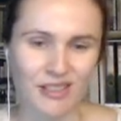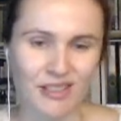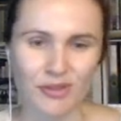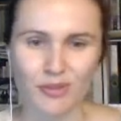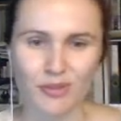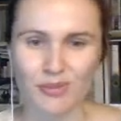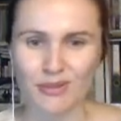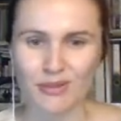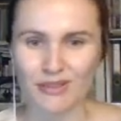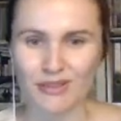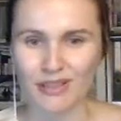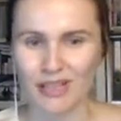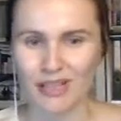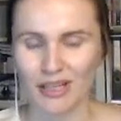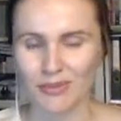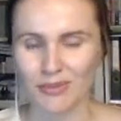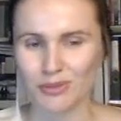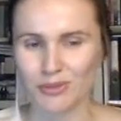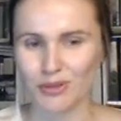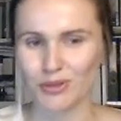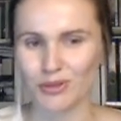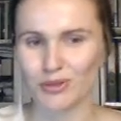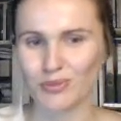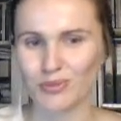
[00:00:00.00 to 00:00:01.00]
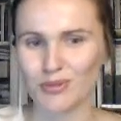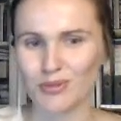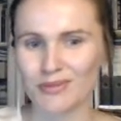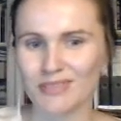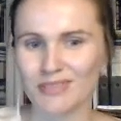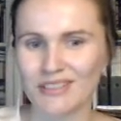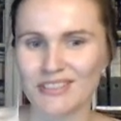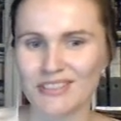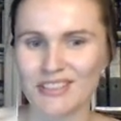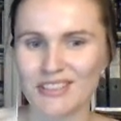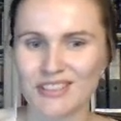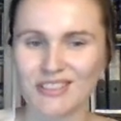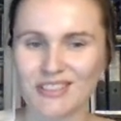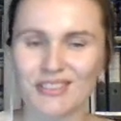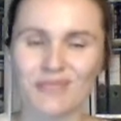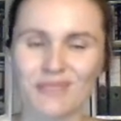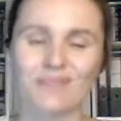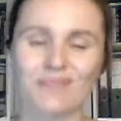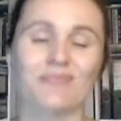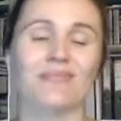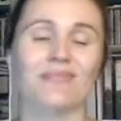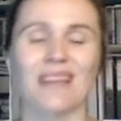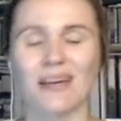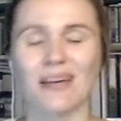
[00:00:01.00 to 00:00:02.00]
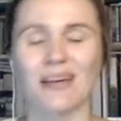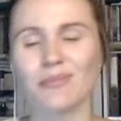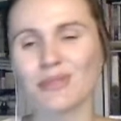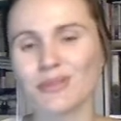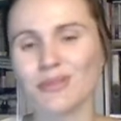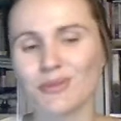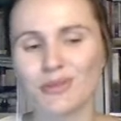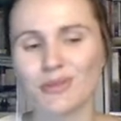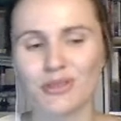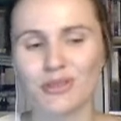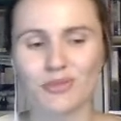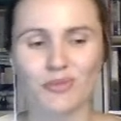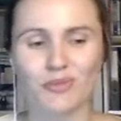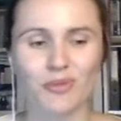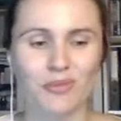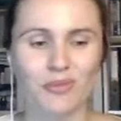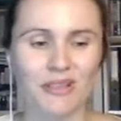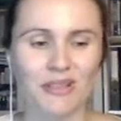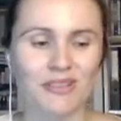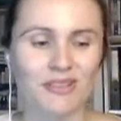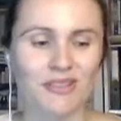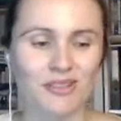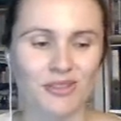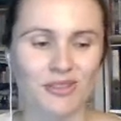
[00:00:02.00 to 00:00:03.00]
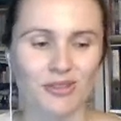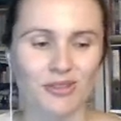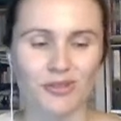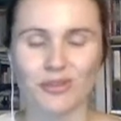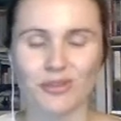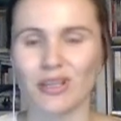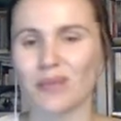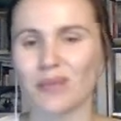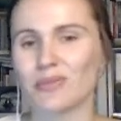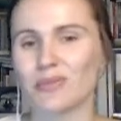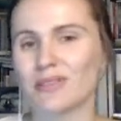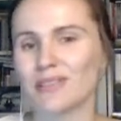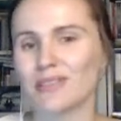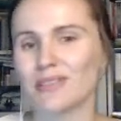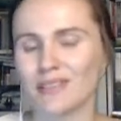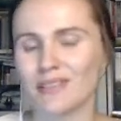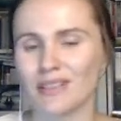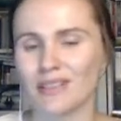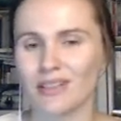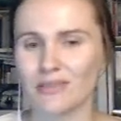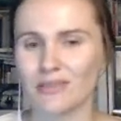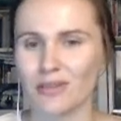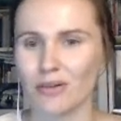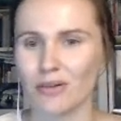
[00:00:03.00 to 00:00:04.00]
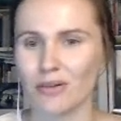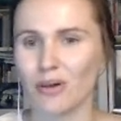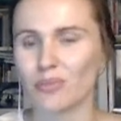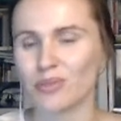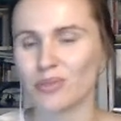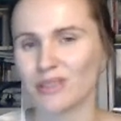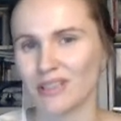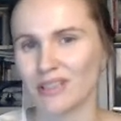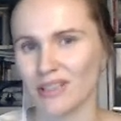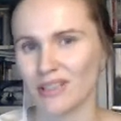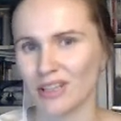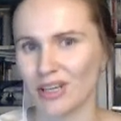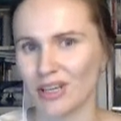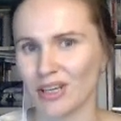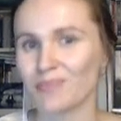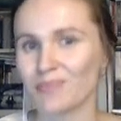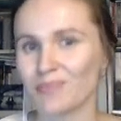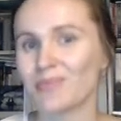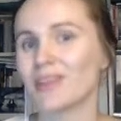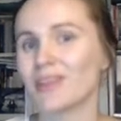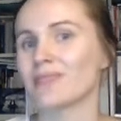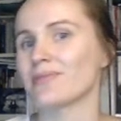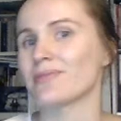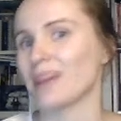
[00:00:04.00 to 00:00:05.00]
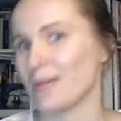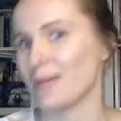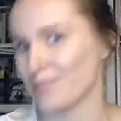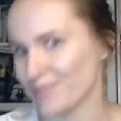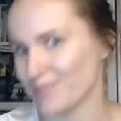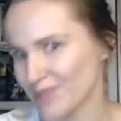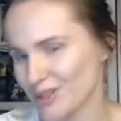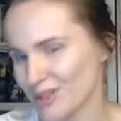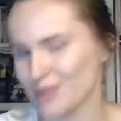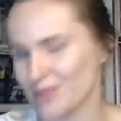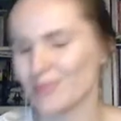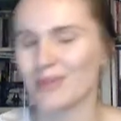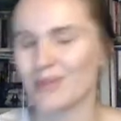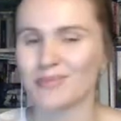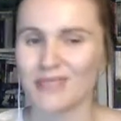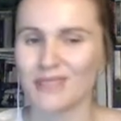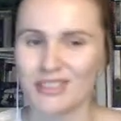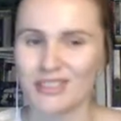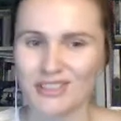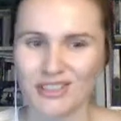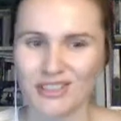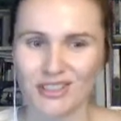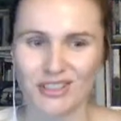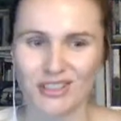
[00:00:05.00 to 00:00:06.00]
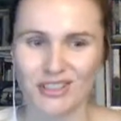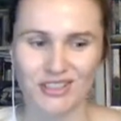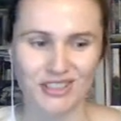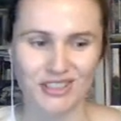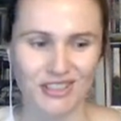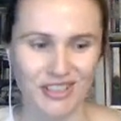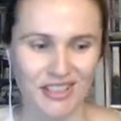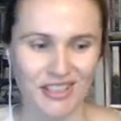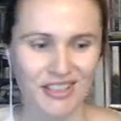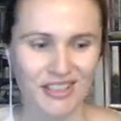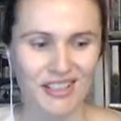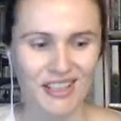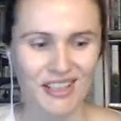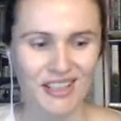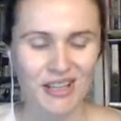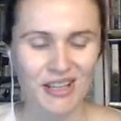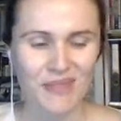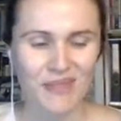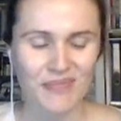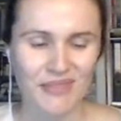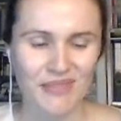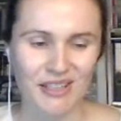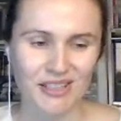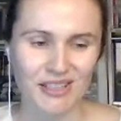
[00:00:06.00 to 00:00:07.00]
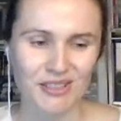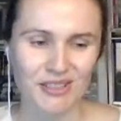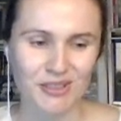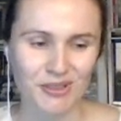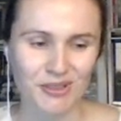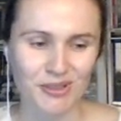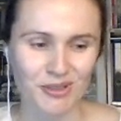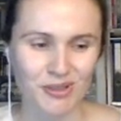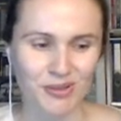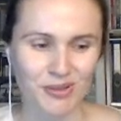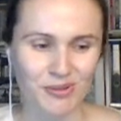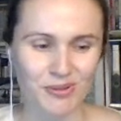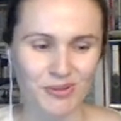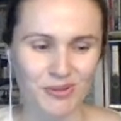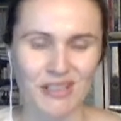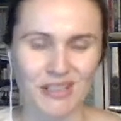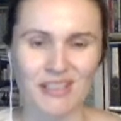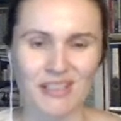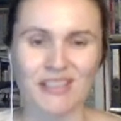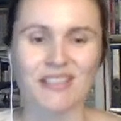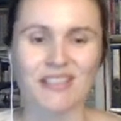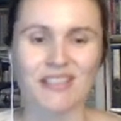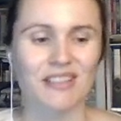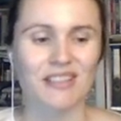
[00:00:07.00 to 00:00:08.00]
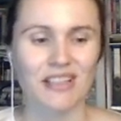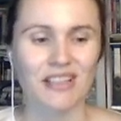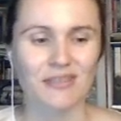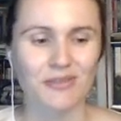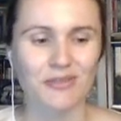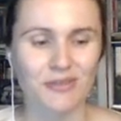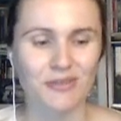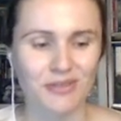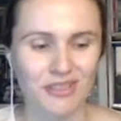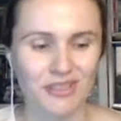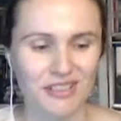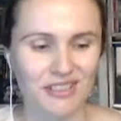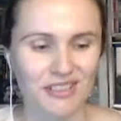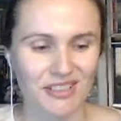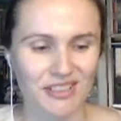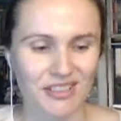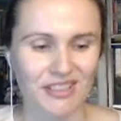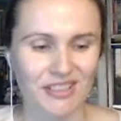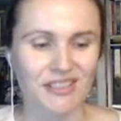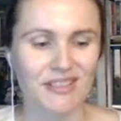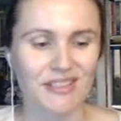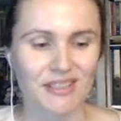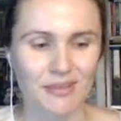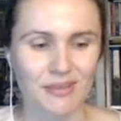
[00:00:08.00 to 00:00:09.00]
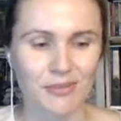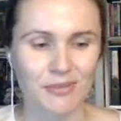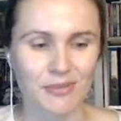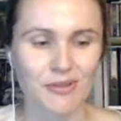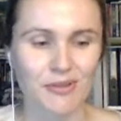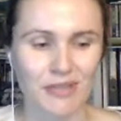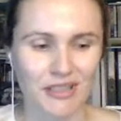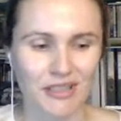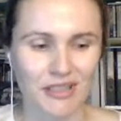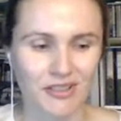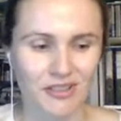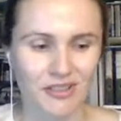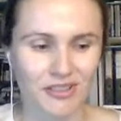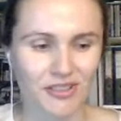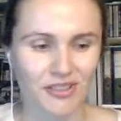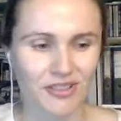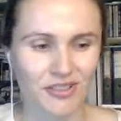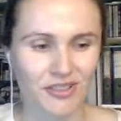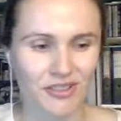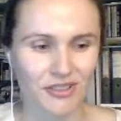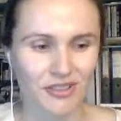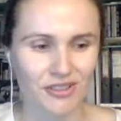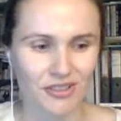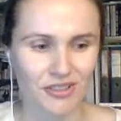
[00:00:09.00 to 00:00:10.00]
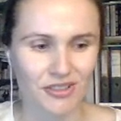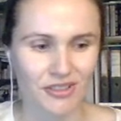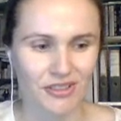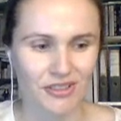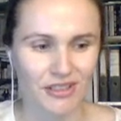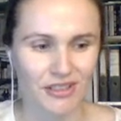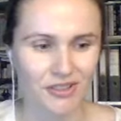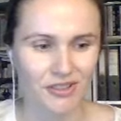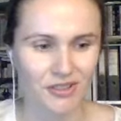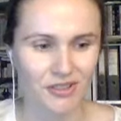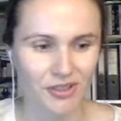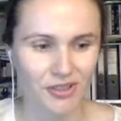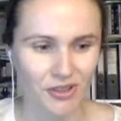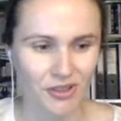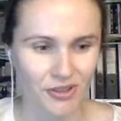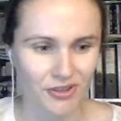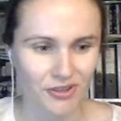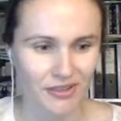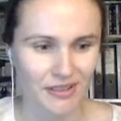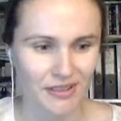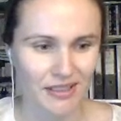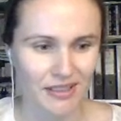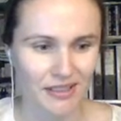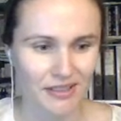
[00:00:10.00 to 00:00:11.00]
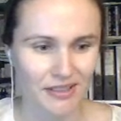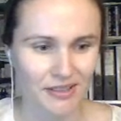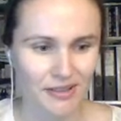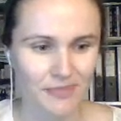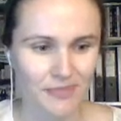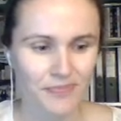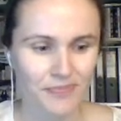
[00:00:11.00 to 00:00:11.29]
to postaram się odpowiedzieć, a będą też momenty, że to ja będę zadawała pytania Wam. I mam nadzieję, że też tutaj nawiążecie ze mną jakiś, e, jakiś kontakt.